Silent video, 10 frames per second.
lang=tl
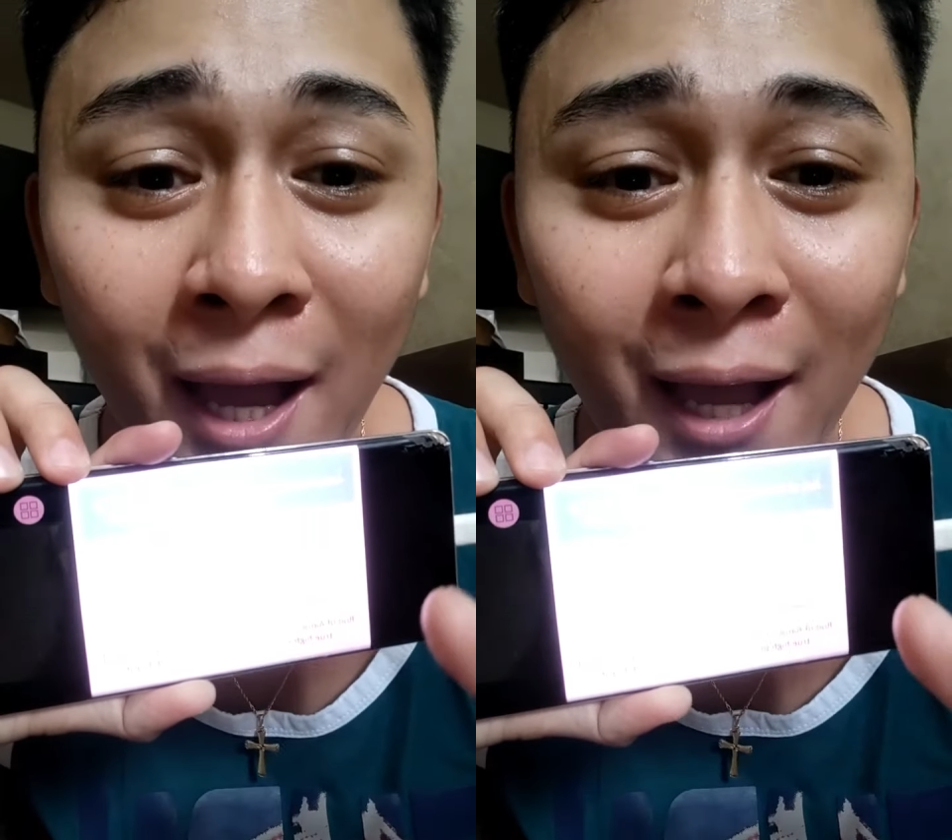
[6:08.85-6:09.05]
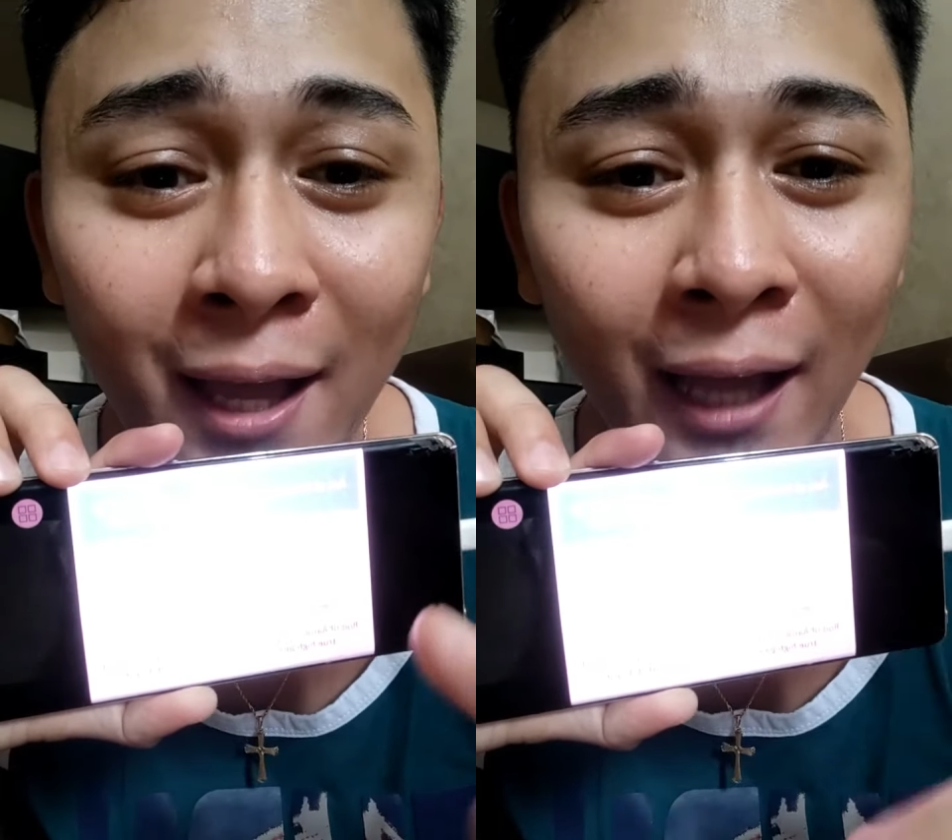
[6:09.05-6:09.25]

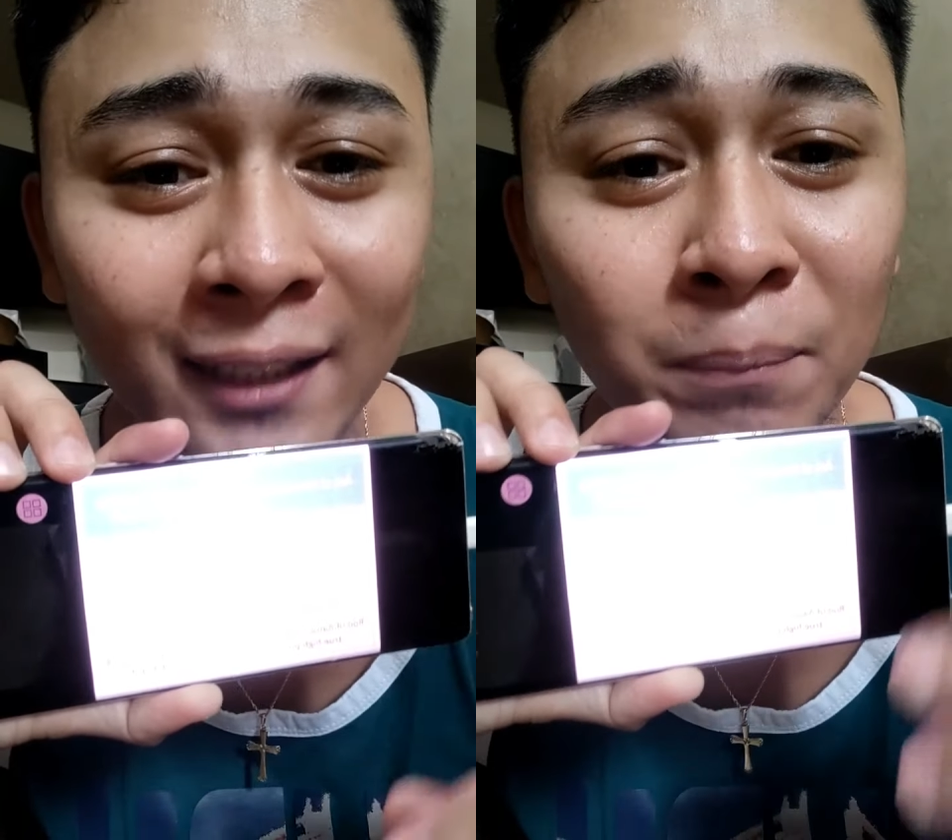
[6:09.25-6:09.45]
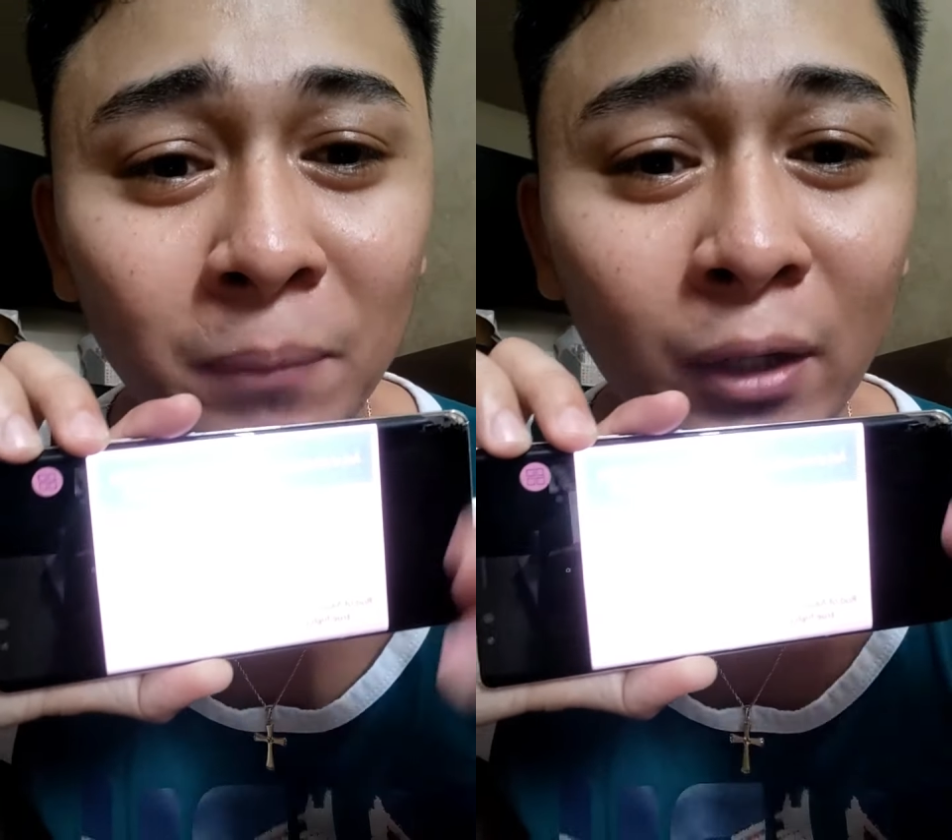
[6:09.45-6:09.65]
at ang
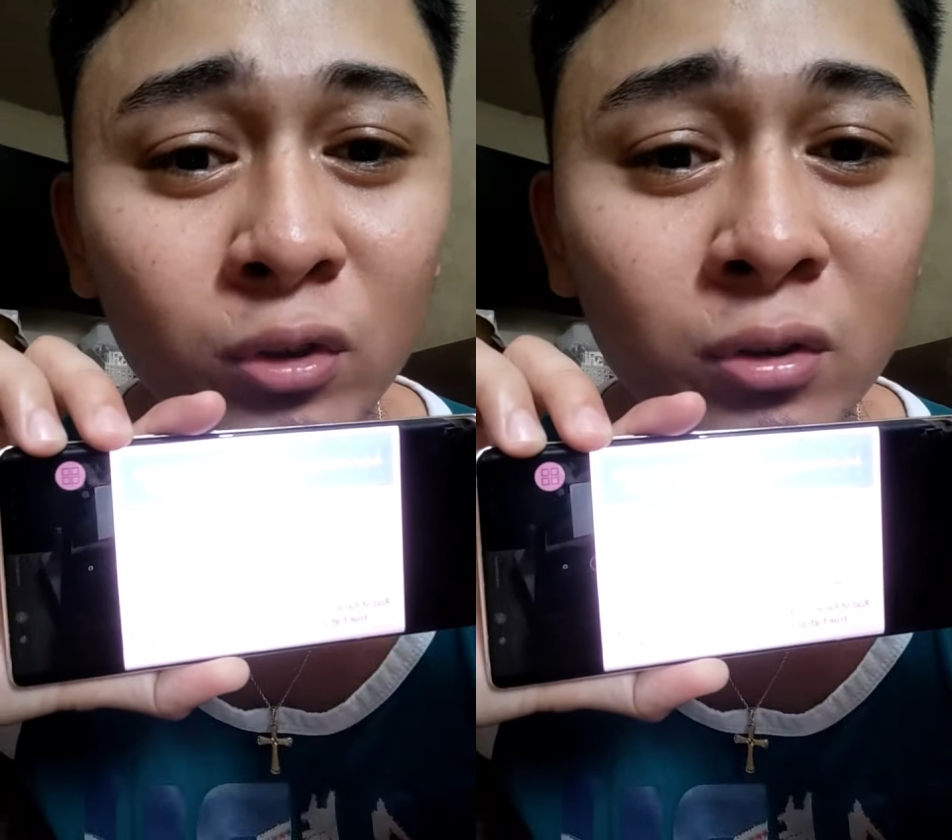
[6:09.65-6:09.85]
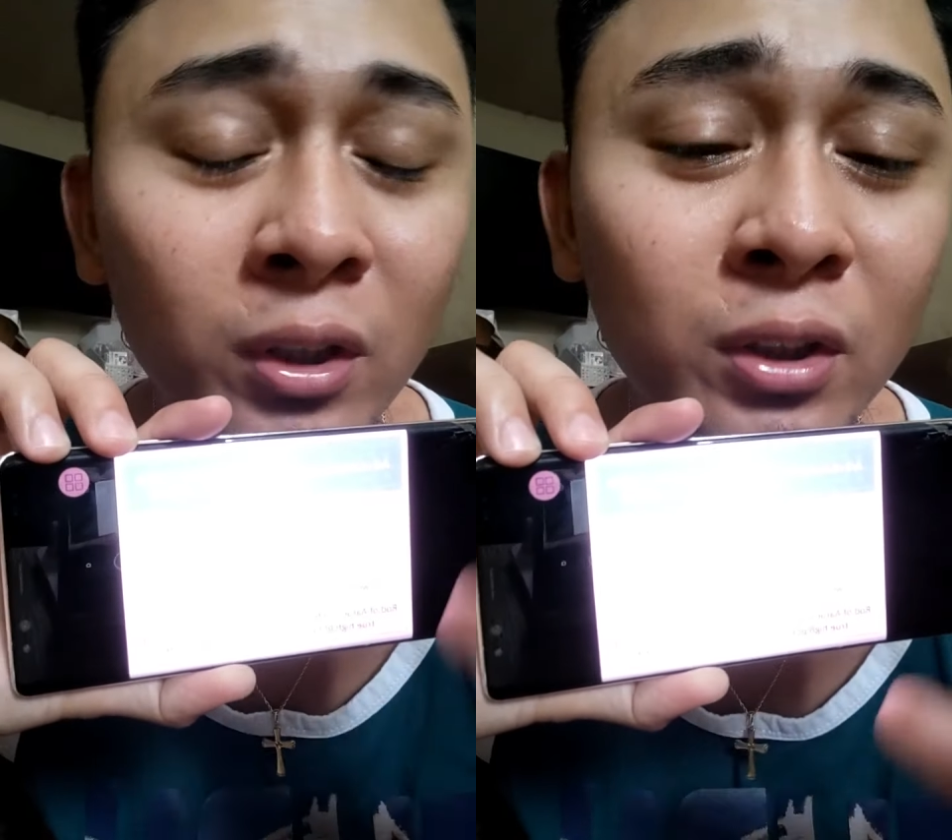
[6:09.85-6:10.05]
Panginoong
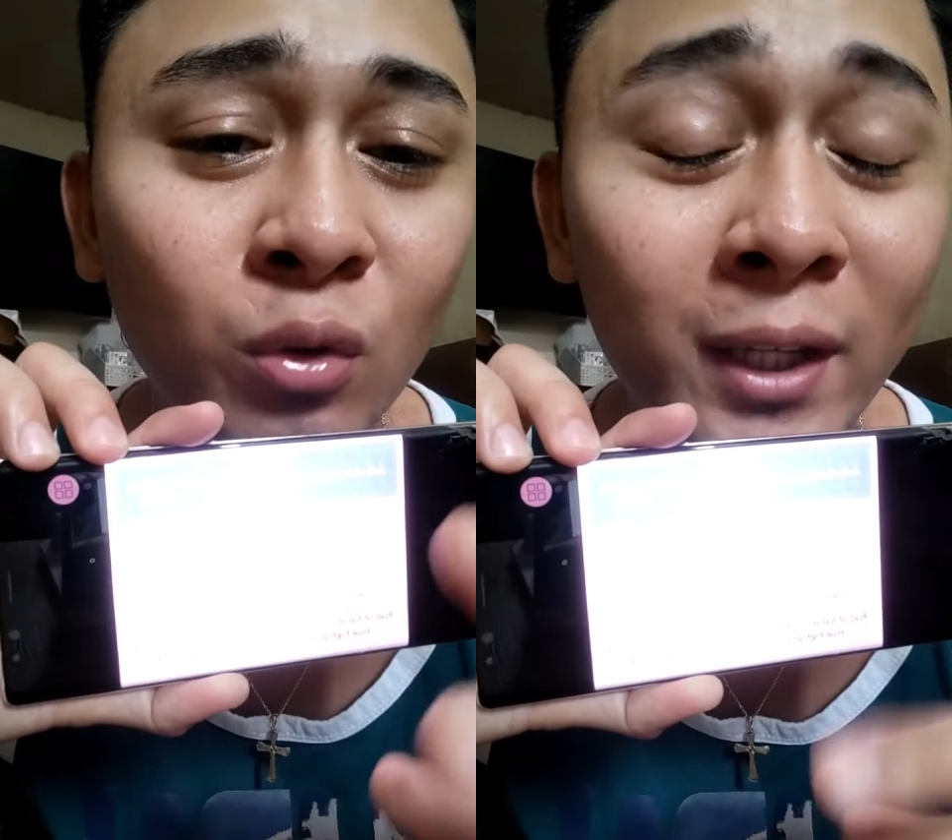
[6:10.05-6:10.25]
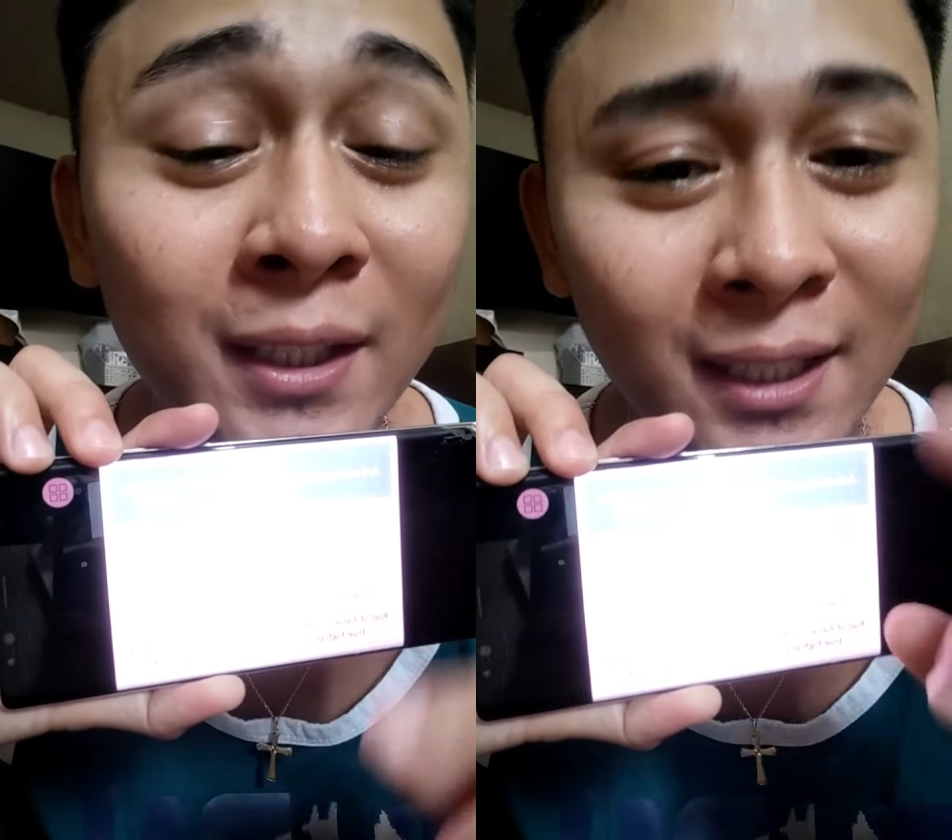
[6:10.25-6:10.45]
Kristo
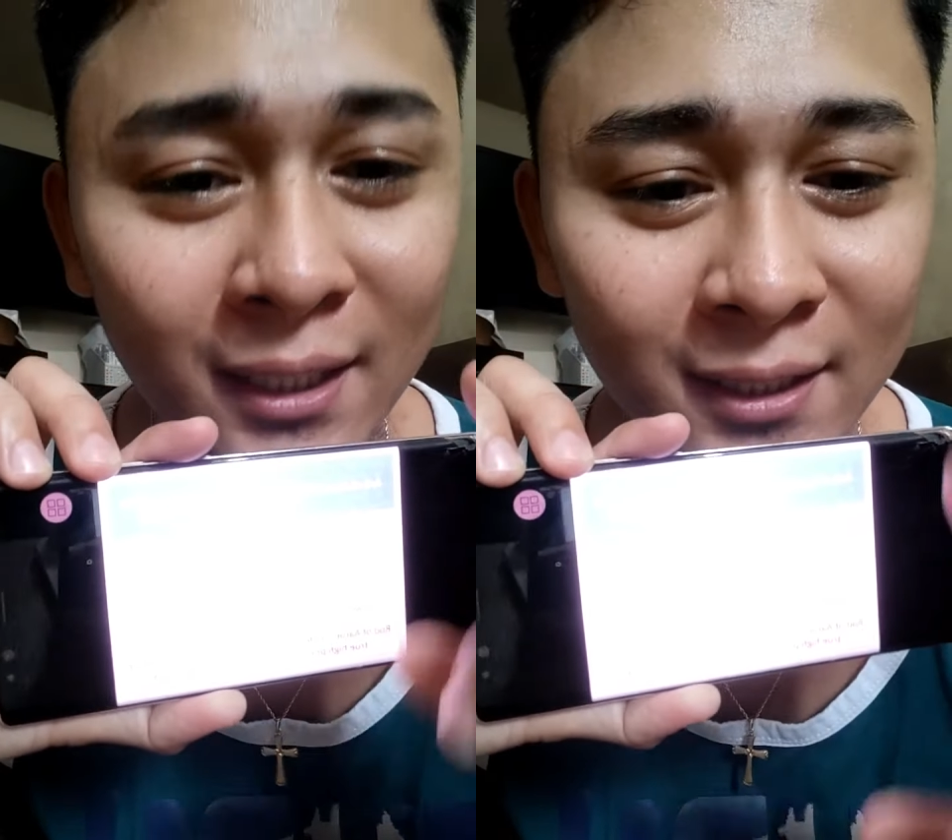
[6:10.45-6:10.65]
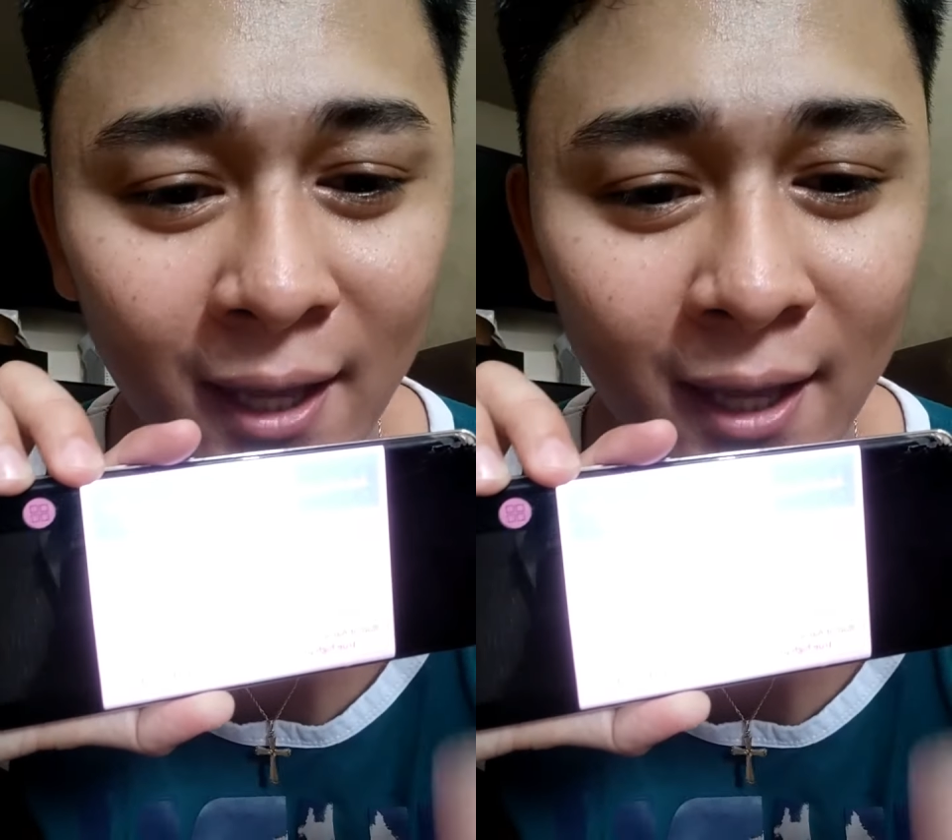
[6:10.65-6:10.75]
ay iisa